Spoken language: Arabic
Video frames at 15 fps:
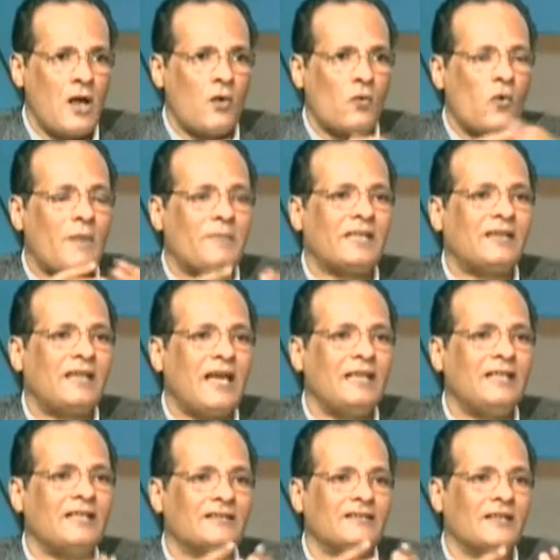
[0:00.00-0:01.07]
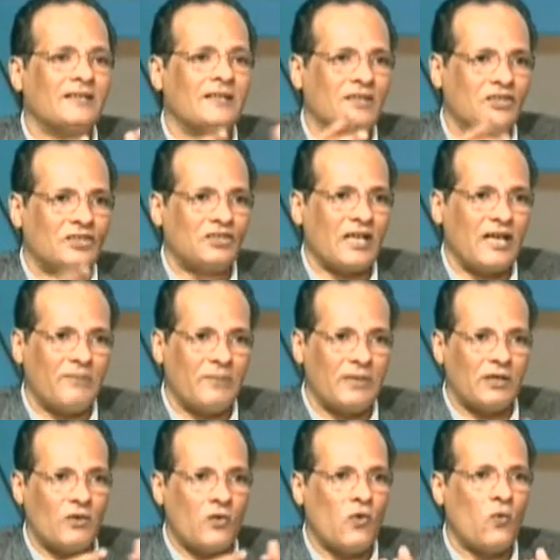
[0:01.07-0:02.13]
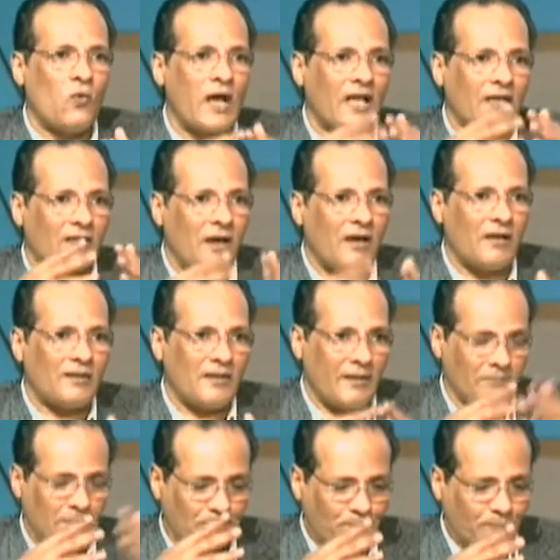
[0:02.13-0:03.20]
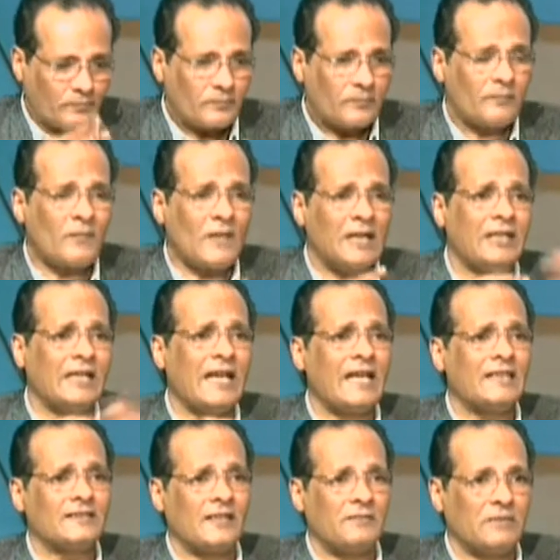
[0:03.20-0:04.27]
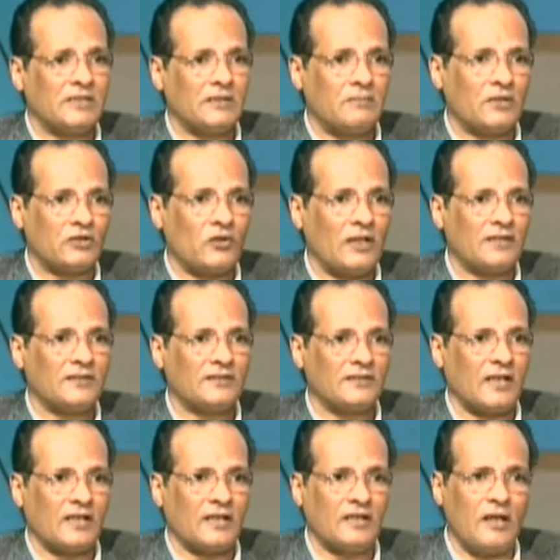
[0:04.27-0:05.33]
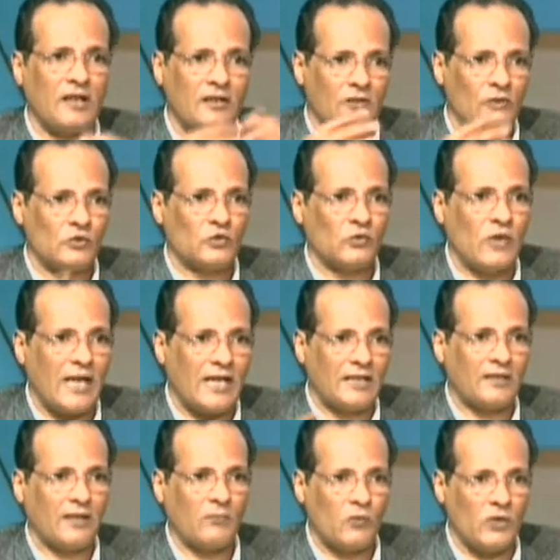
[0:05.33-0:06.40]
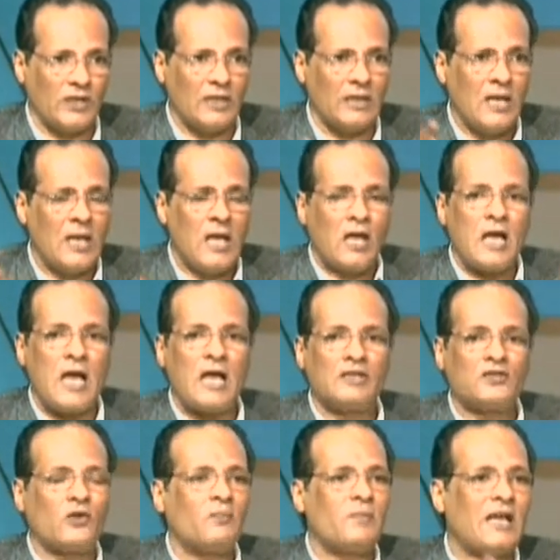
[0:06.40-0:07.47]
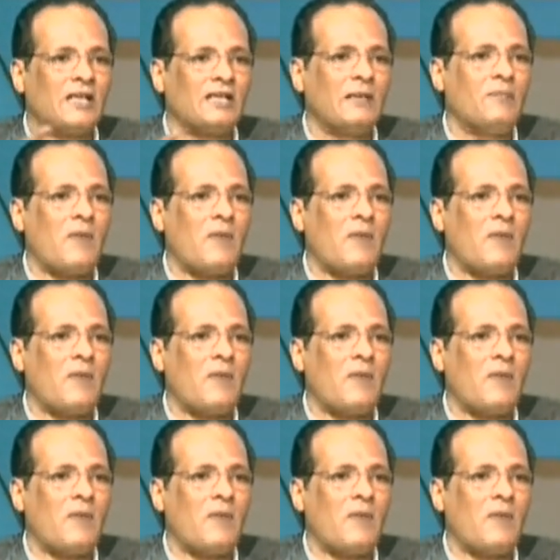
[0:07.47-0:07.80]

وبالتالي يستطيع الشاب ان هو يتقدم لجهاز تنميه المشروعات الصغيره للحصول على التمويل آه، ثم يتم